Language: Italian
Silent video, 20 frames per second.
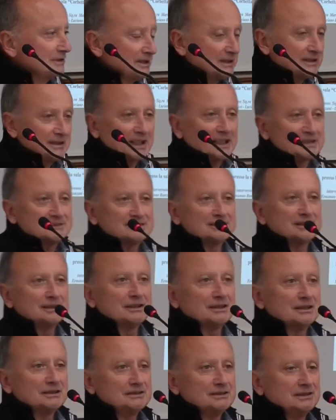
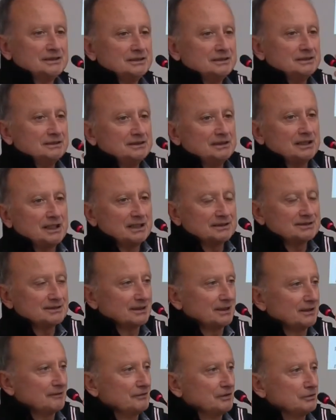grazie di
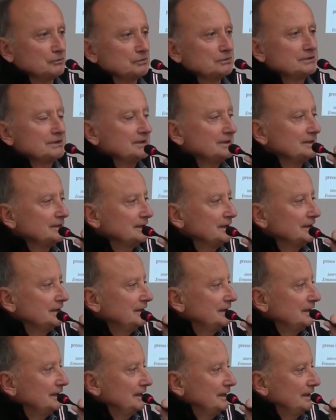essere venuti
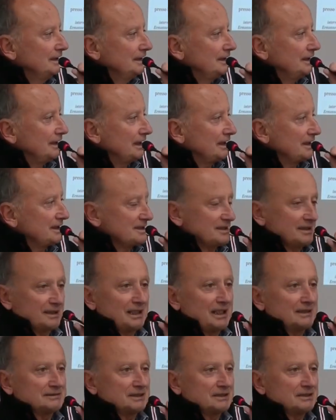alla
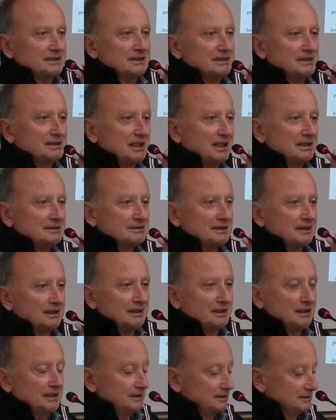serata
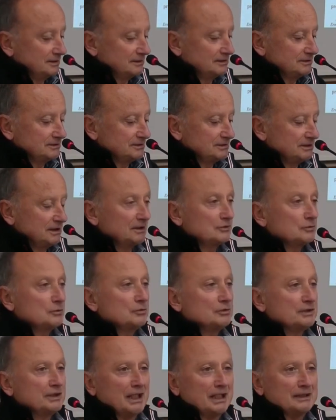dedicata a
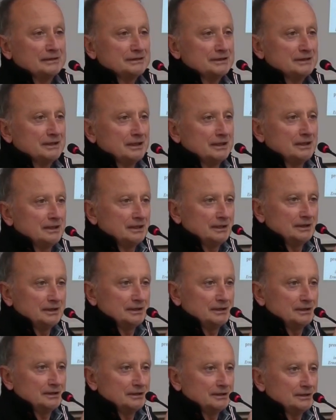Cucchiani e,
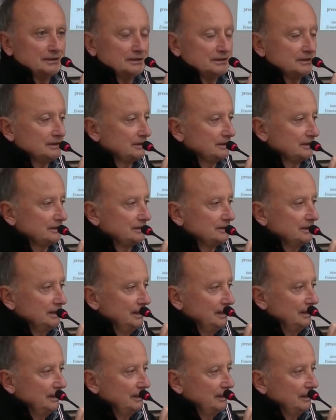e
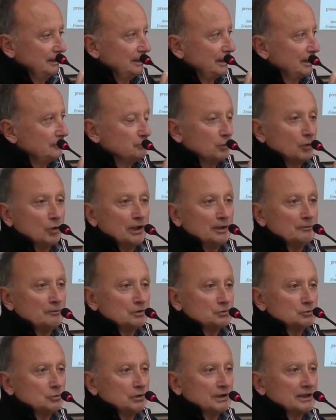al Boemo,
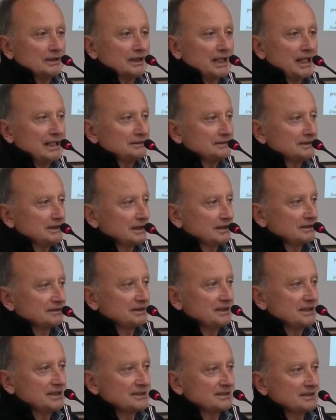due grandi
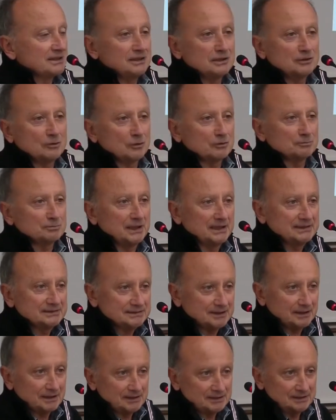artisti di
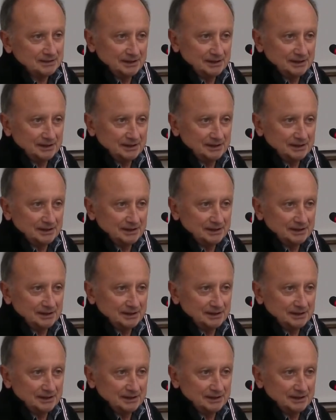Corbetta